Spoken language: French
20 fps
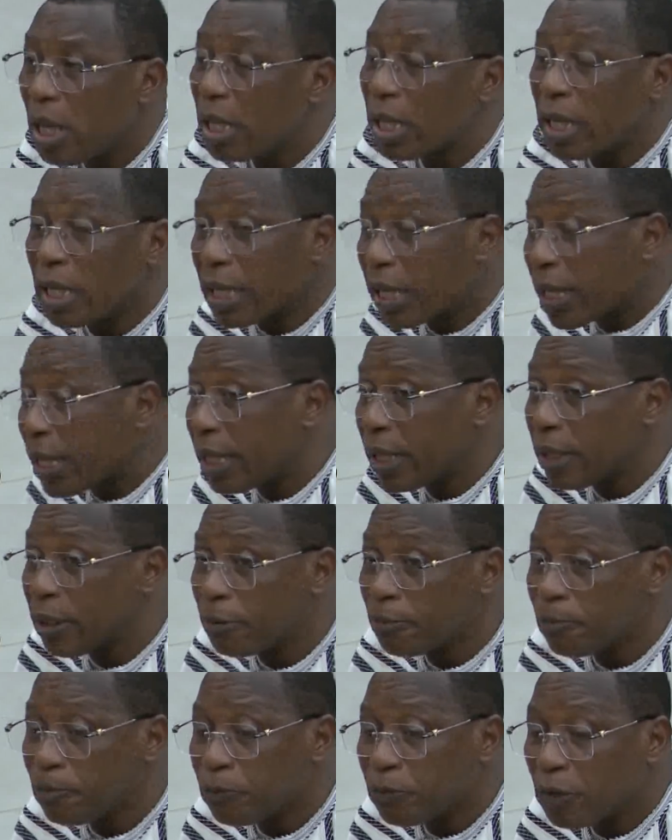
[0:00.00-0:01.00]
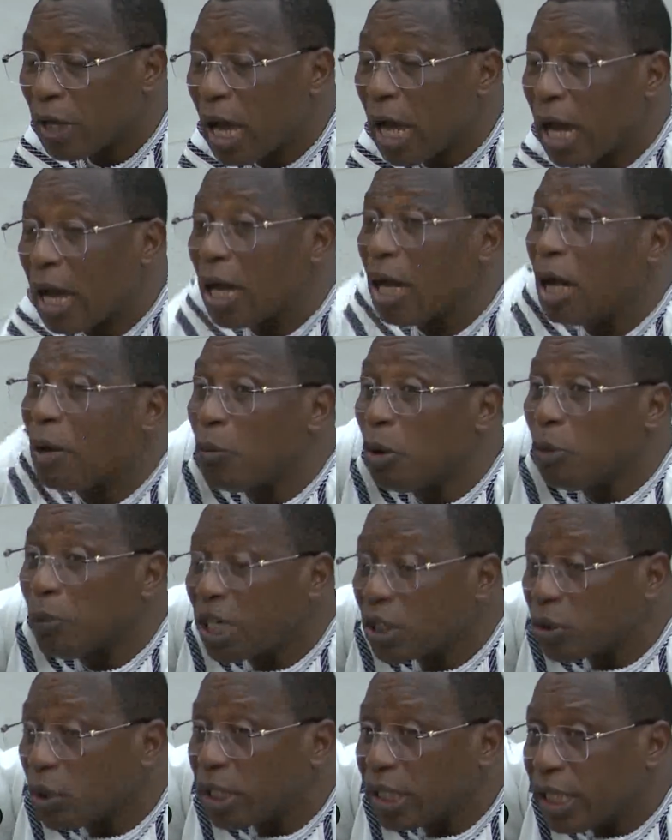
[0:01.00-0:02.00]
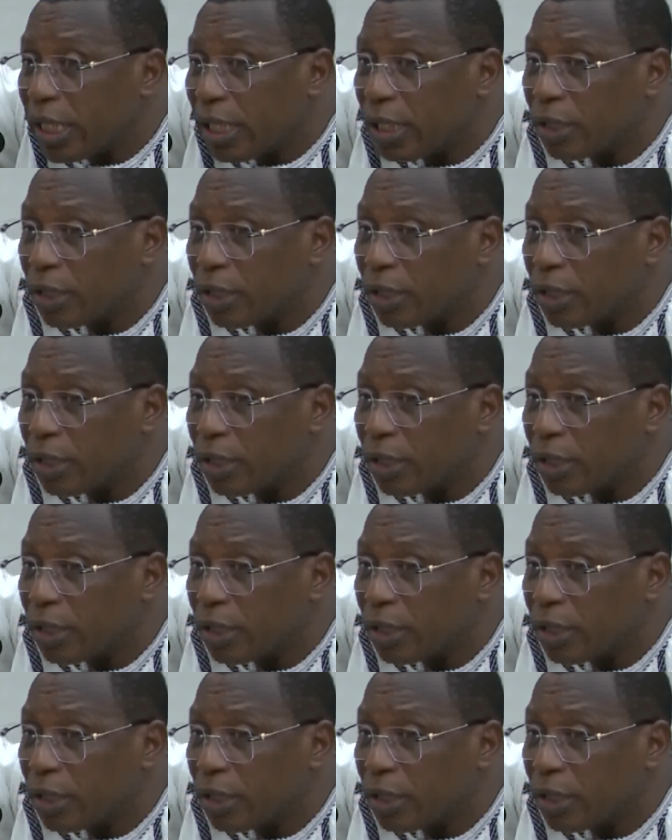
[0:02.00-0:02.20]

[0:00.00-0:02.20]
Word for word: Et à un moment donné,